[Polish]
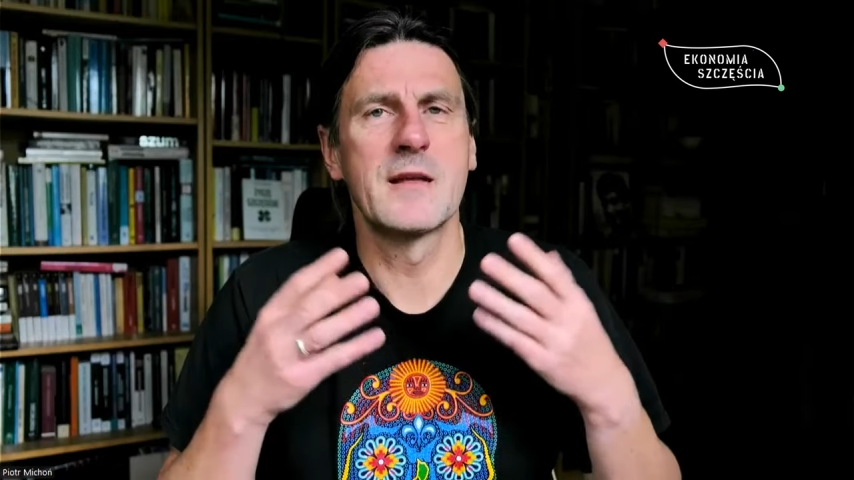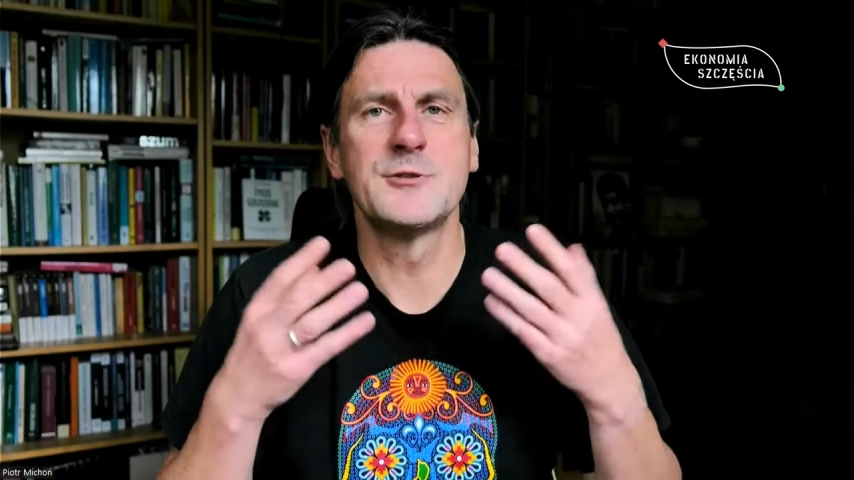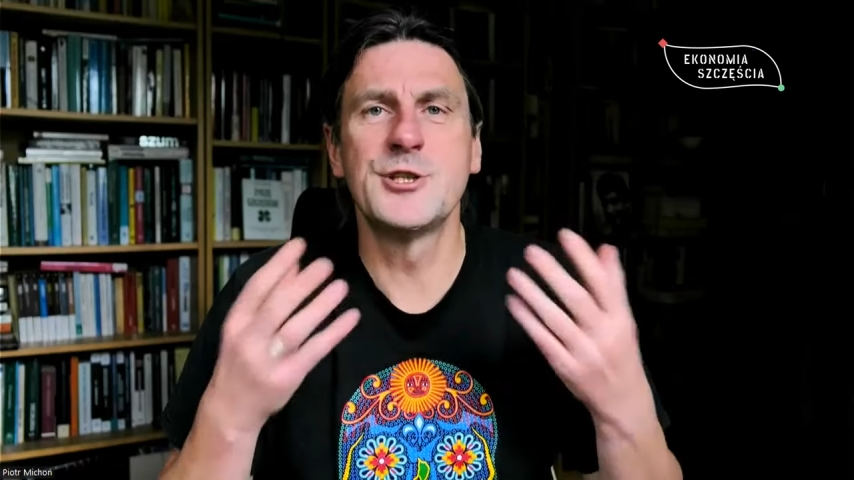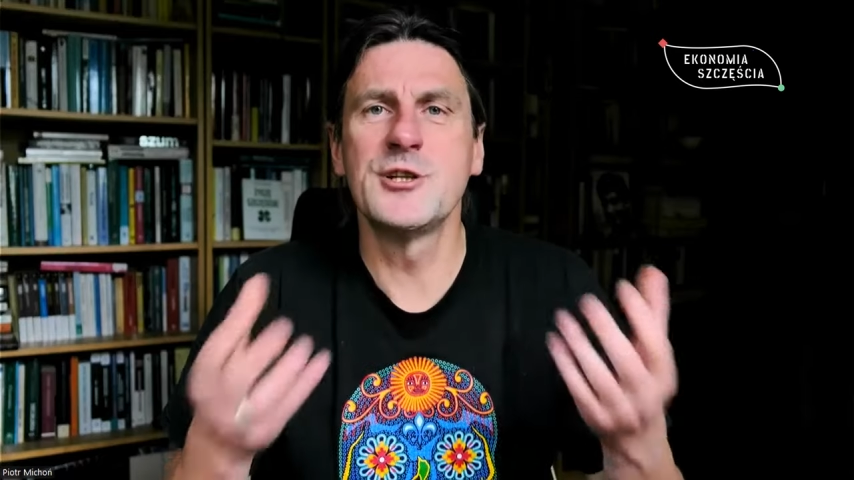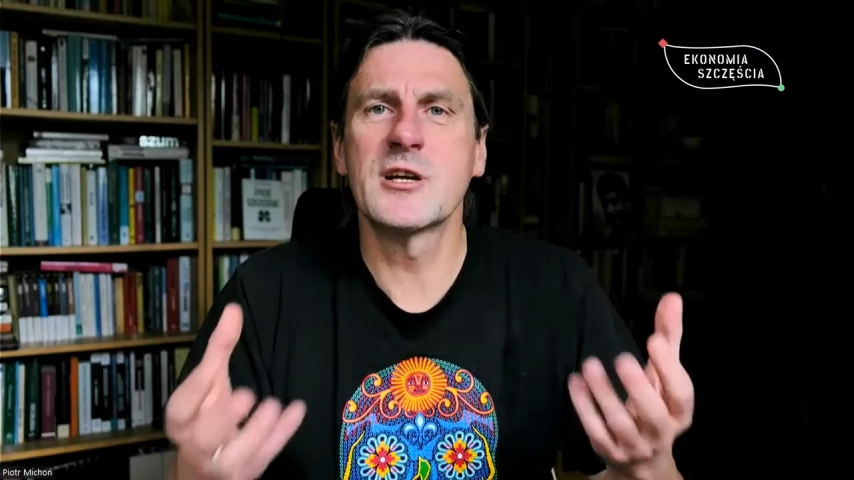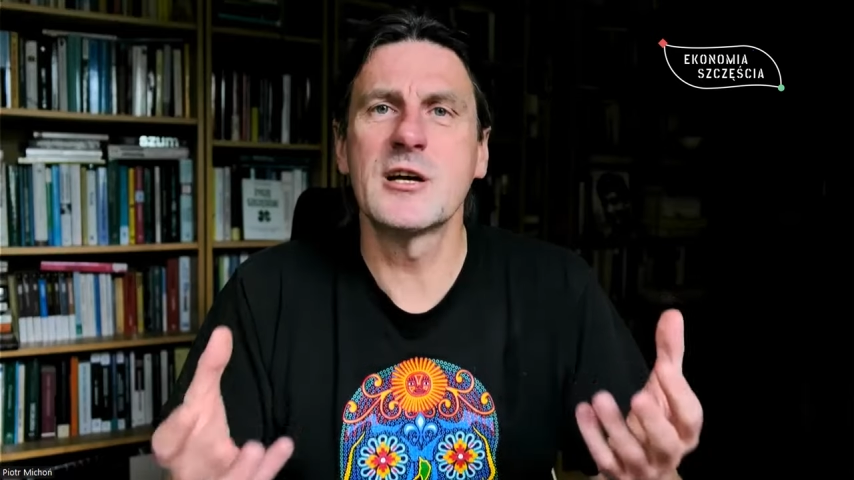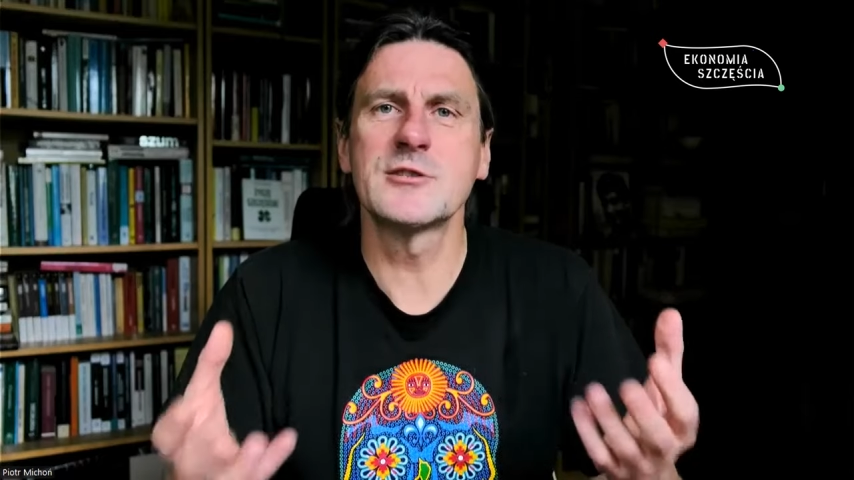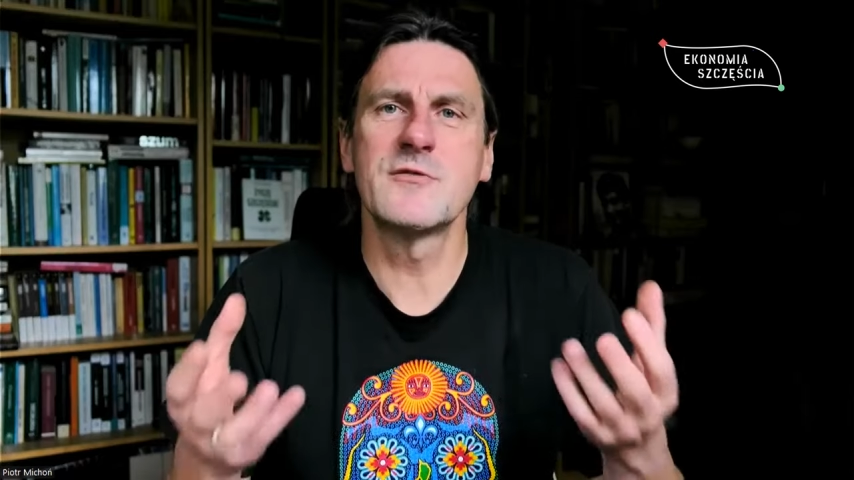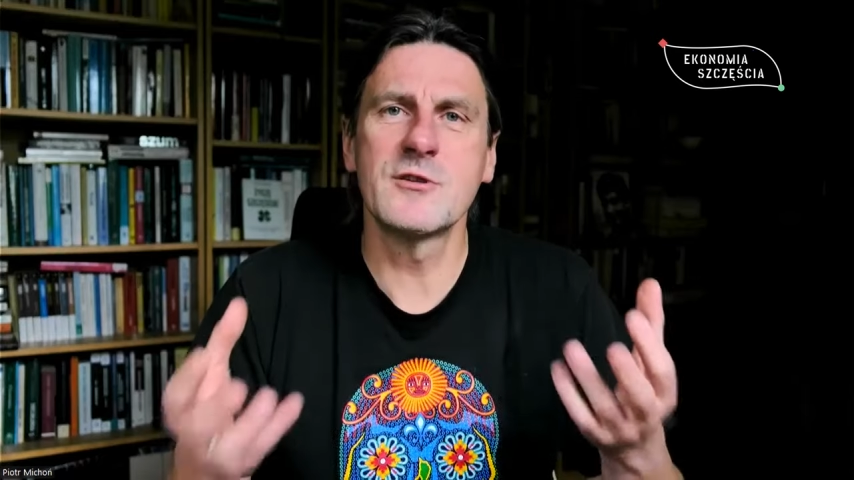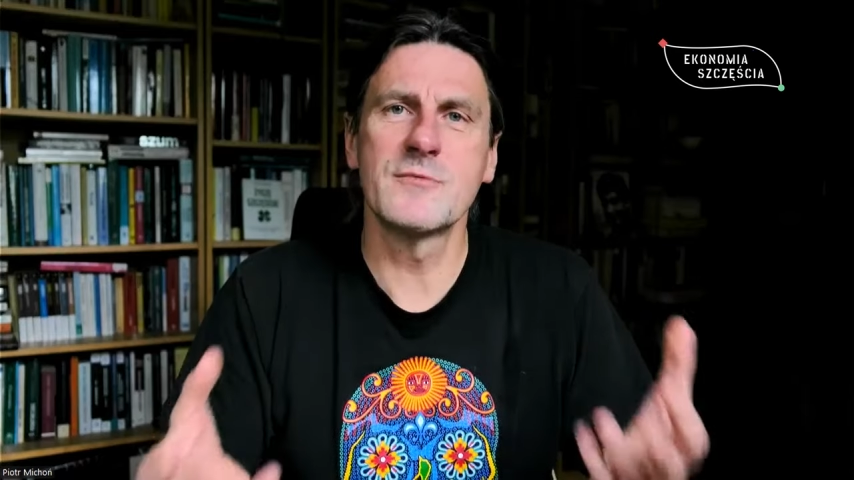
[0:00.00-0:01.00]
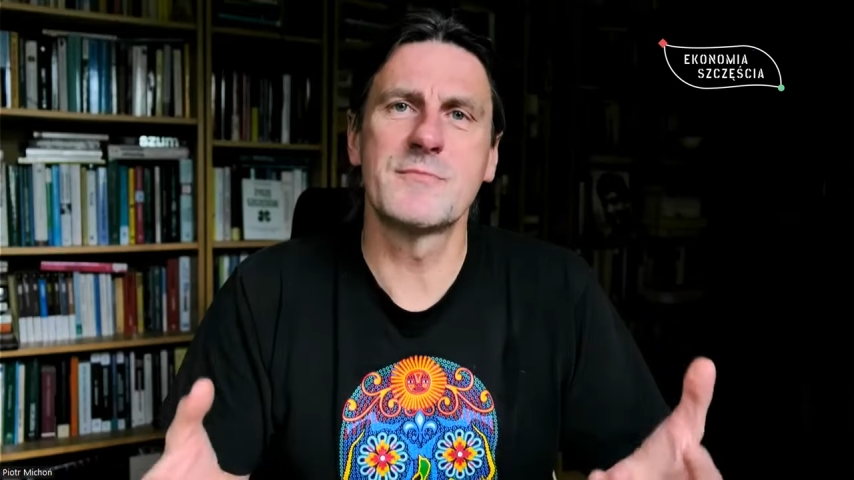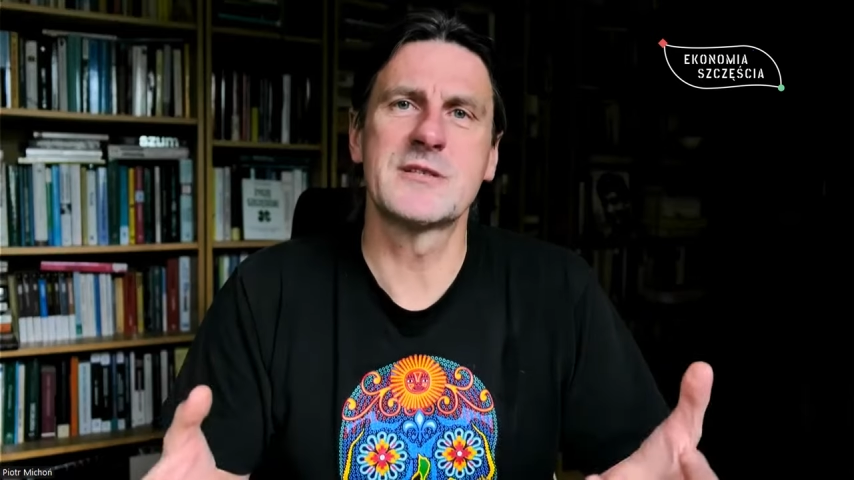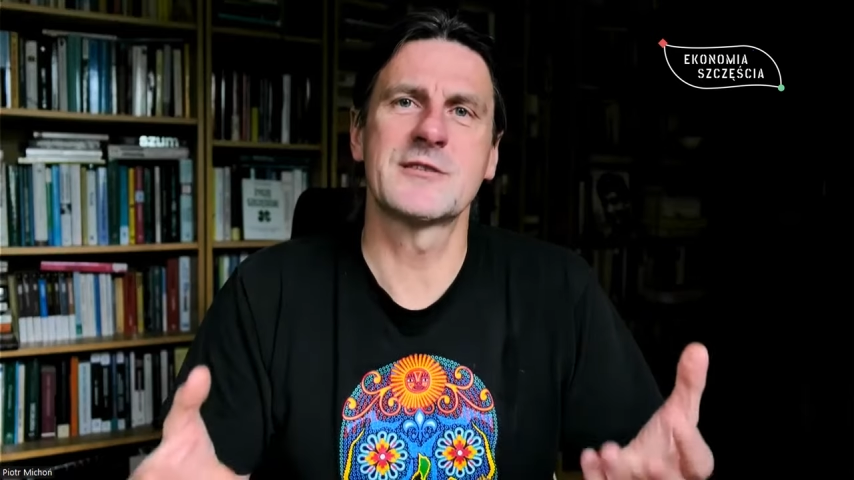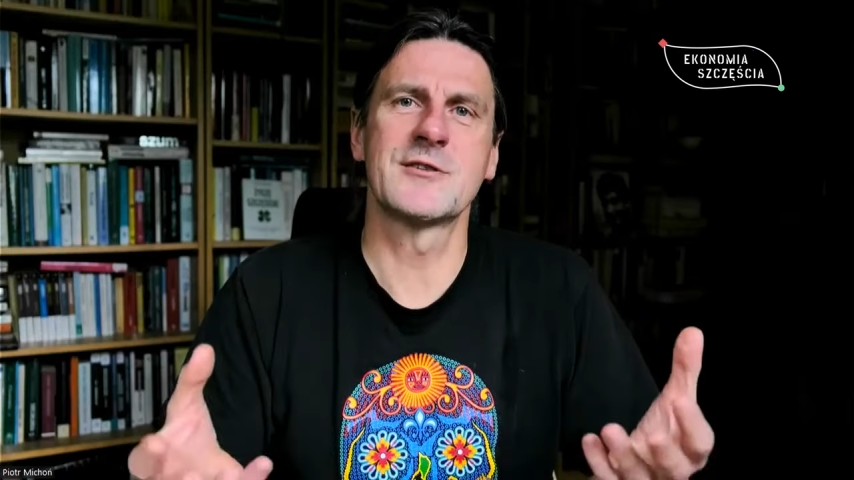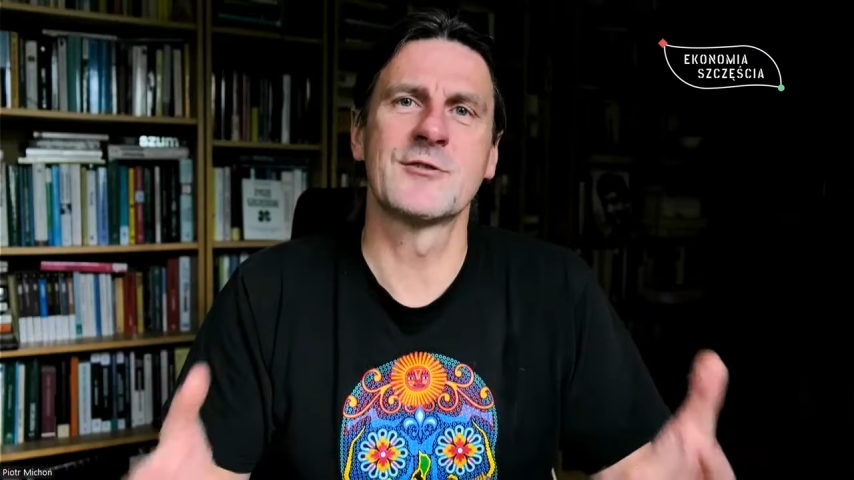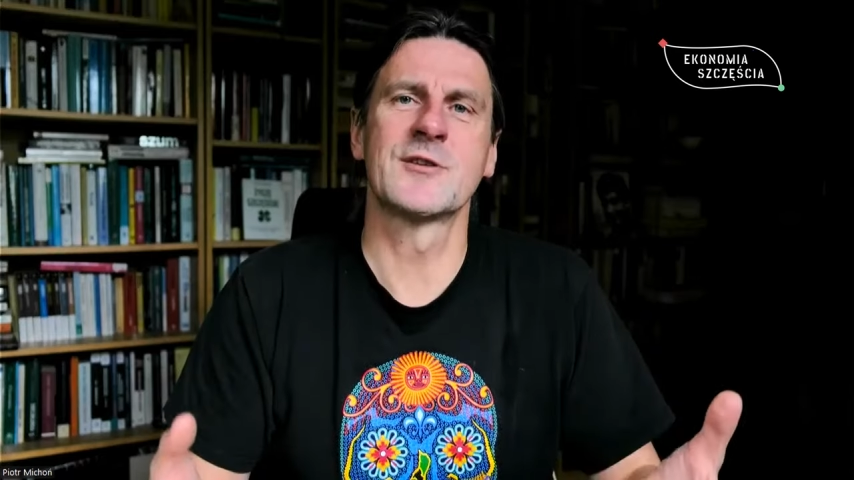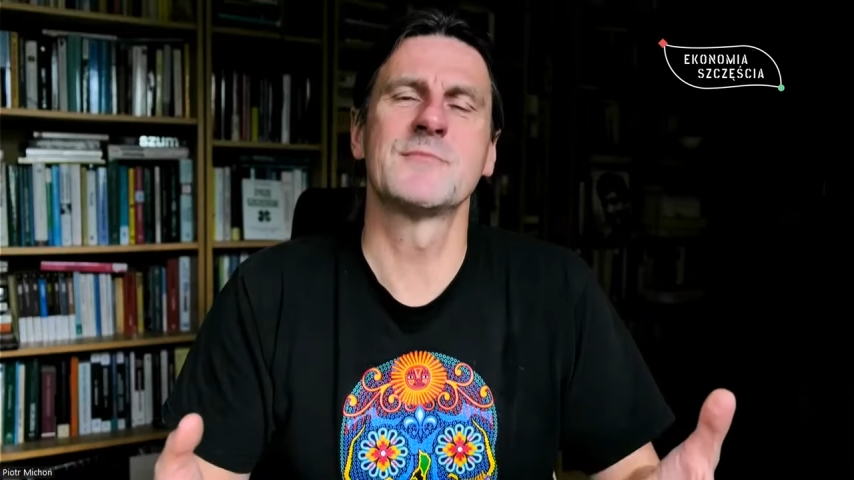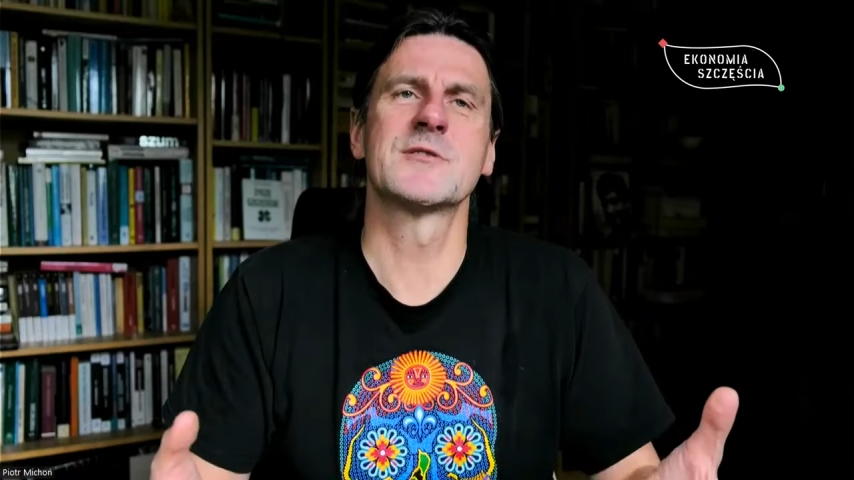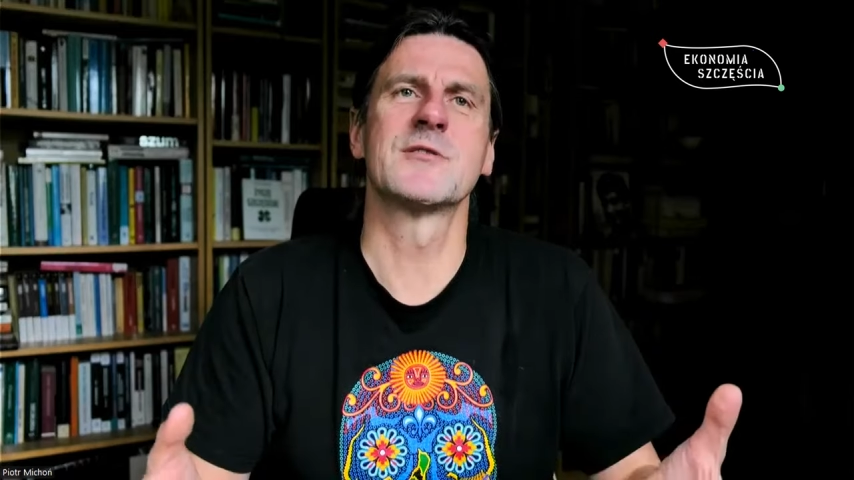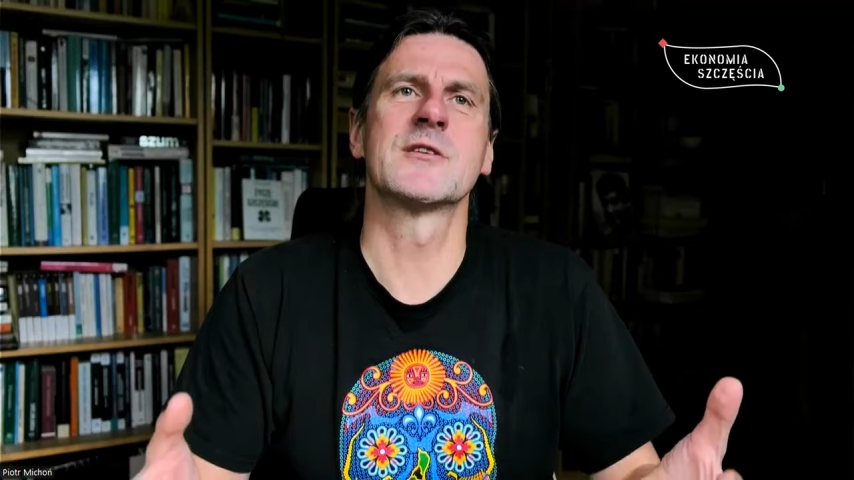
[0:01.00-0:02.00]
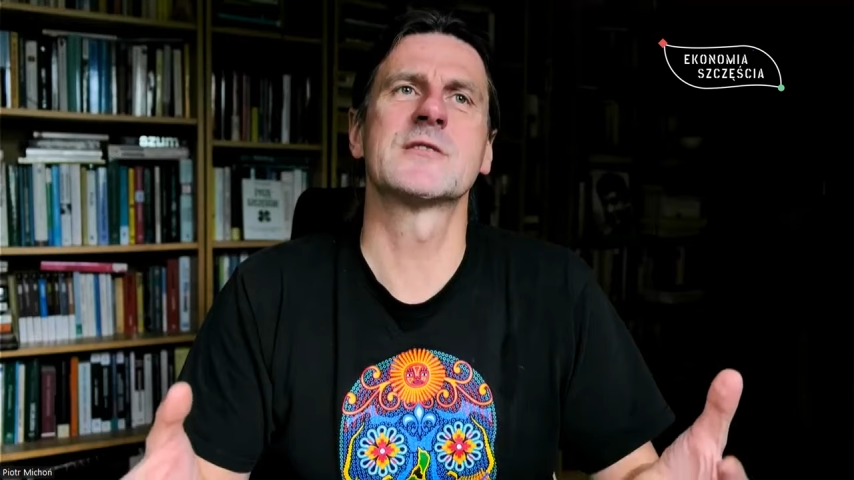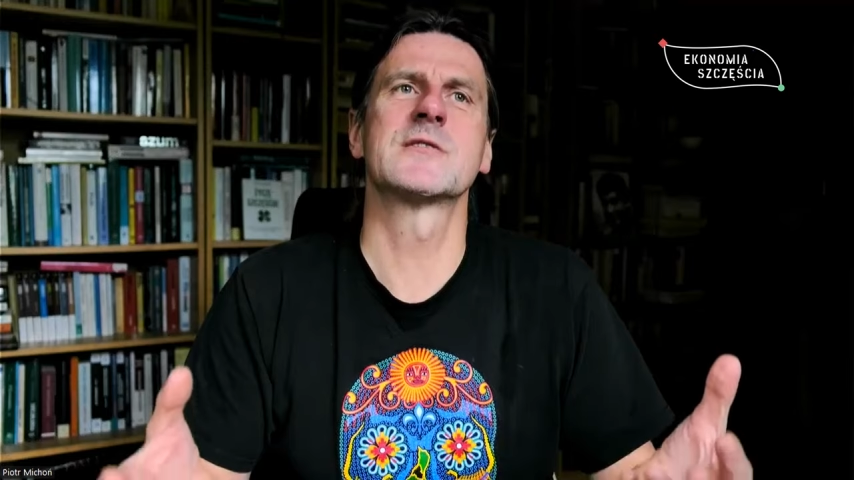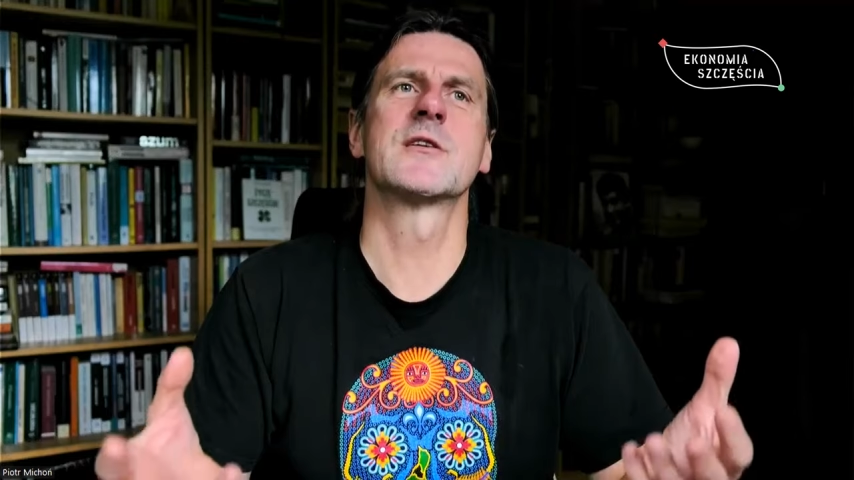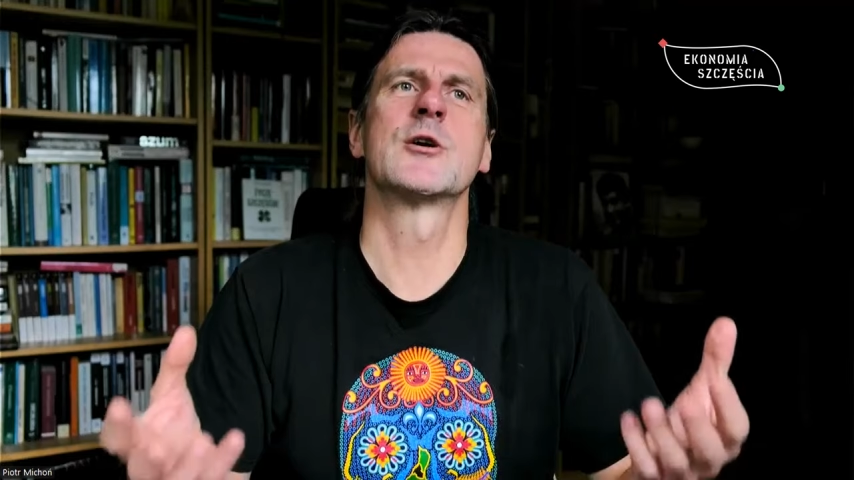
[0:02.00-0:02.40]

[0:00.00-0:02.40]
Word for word: Dziennikarze wolą pisać o tym, co jest